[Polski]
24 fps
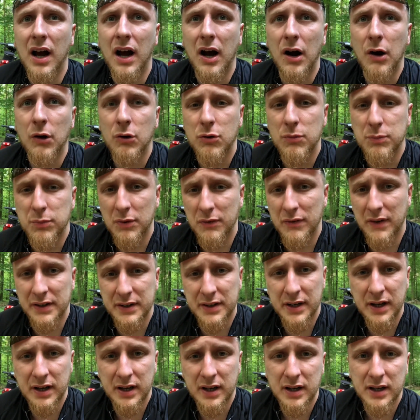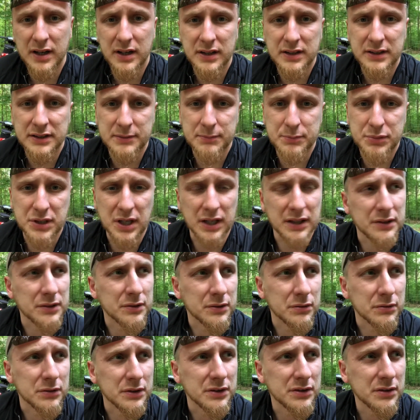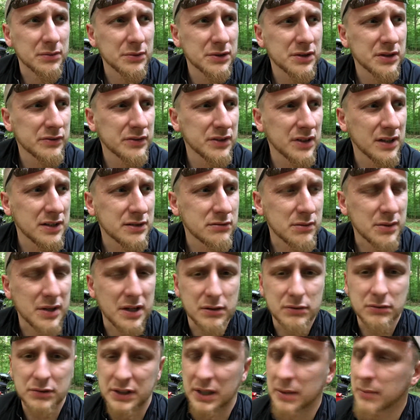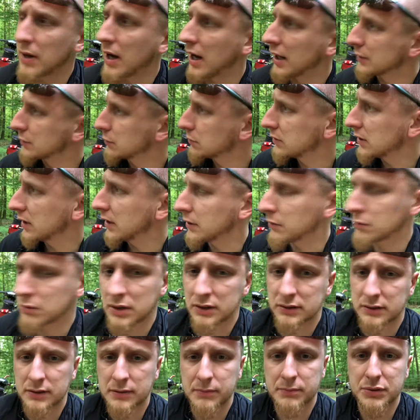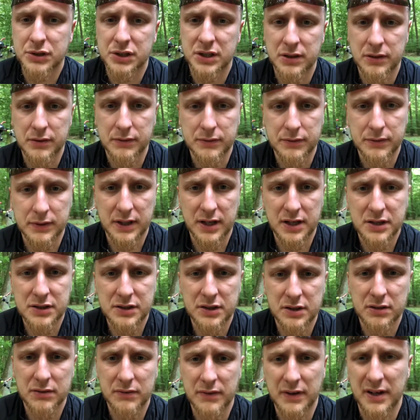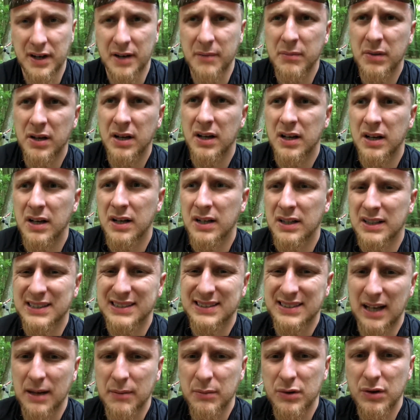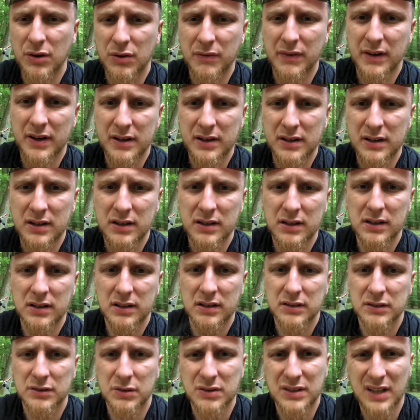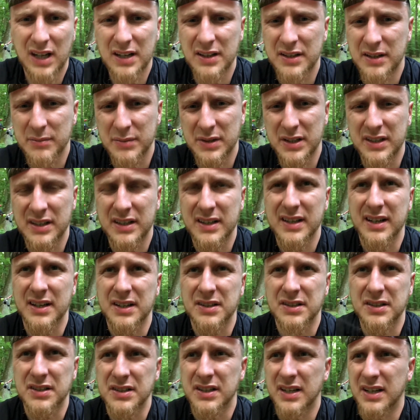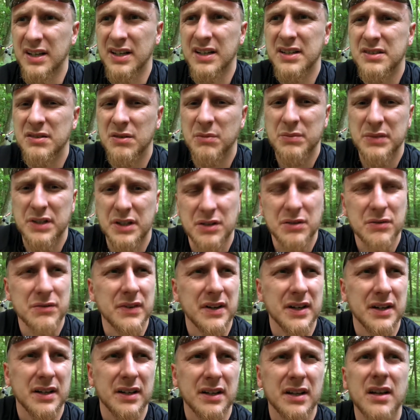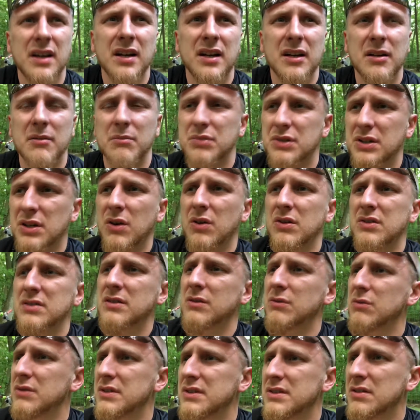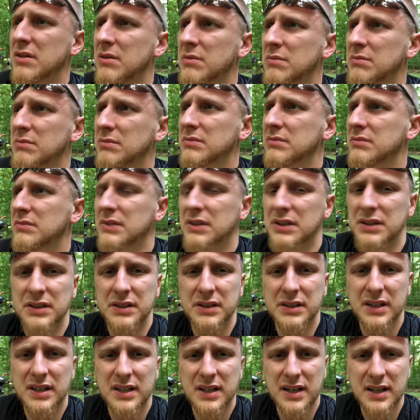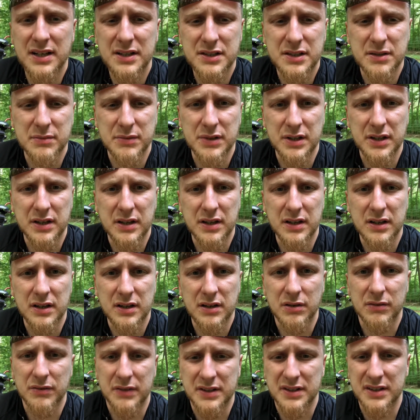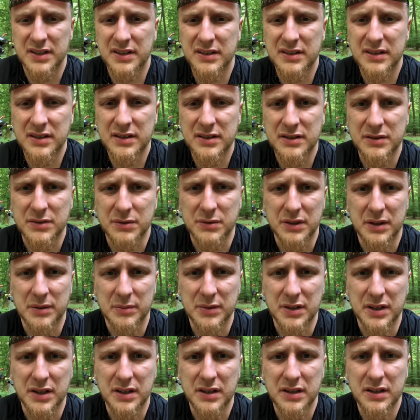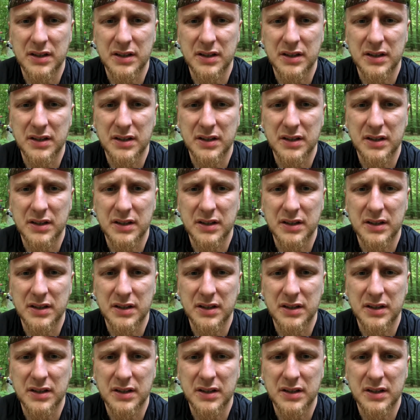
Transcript: a o kupowanie sprzętu i to mi się wydaje złym kierunkiem, a tutaj akurat przy jeździe rowerem sam rower totalnie mnie nie kręci, nie kręcą mnie rowery. Przechodzę ulicą, nie kręci mnie rower, nie interesuje mnie.